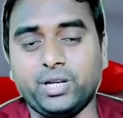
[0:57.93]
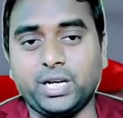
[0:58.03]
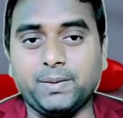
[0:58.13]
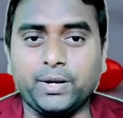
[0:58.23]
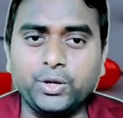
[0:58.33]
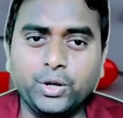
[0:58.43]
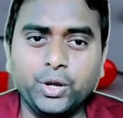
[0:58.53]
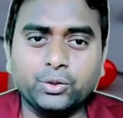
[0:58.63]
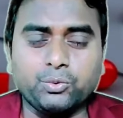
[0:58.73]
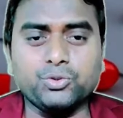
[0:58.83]
करने वाला
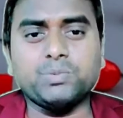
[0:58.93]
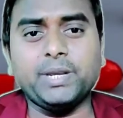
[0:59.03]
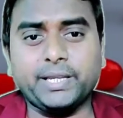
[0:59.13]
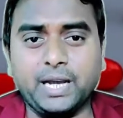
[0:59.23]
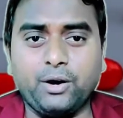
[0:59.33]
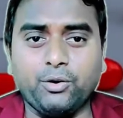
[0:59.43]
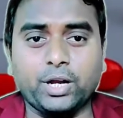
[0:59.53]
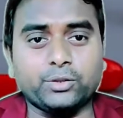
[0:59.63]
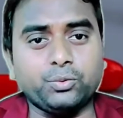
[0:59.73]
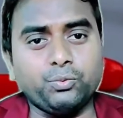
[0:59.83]
तो उसमें क्या
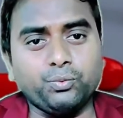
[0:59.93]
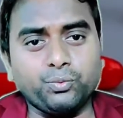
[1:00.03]
होगा तो